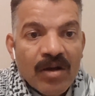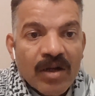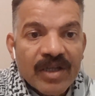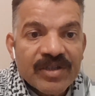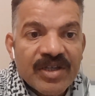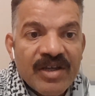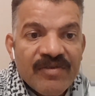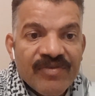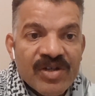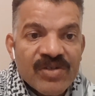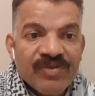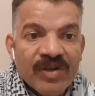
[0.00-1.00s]
لقد كان
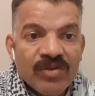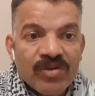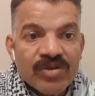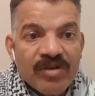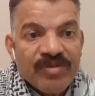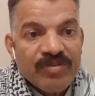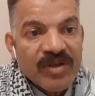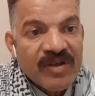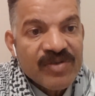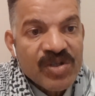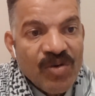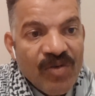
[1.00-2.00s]
فرانس فانون طبيبا
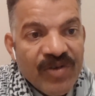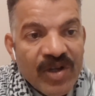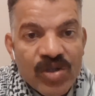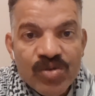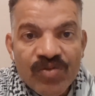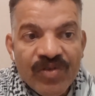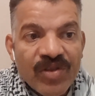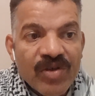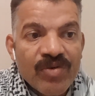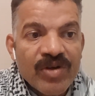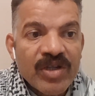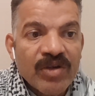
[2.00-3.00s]
نفسيا وفيلسوفا
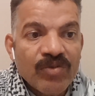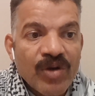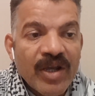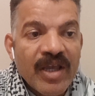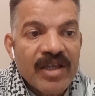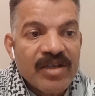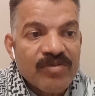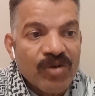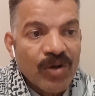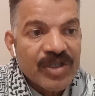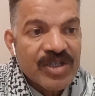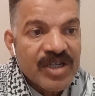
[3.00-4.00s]
ثوريا وكاتبا
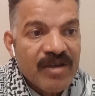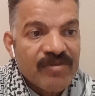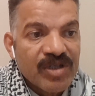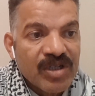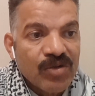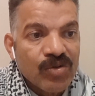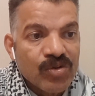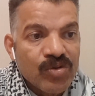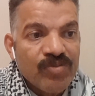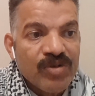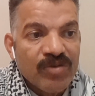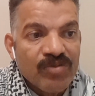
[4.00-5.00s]
وقد ساهمت
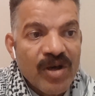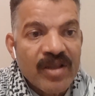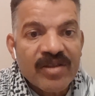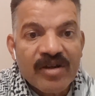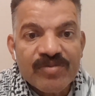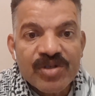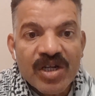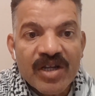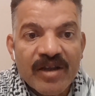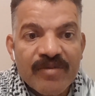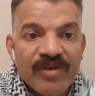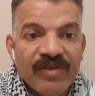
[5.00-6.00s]
كتبه المؤثرة
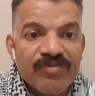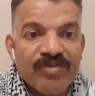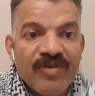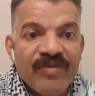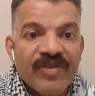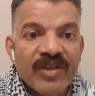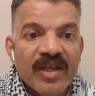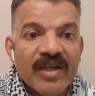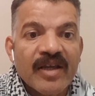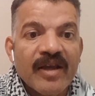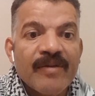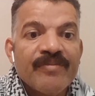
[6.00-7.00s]
بشكل كبير بما في
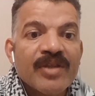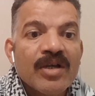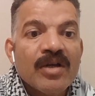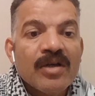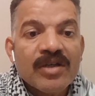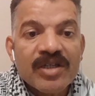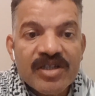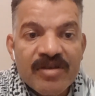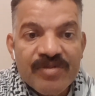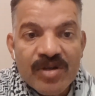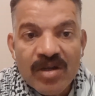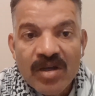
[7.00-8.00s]
ذلك
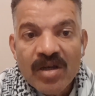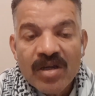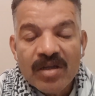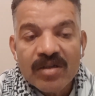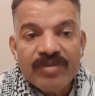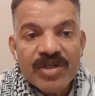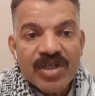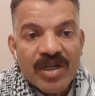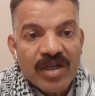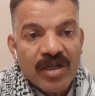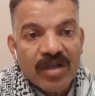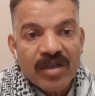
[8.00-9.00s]
كتابه
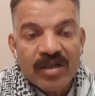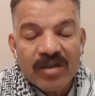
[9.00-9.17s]
البشرة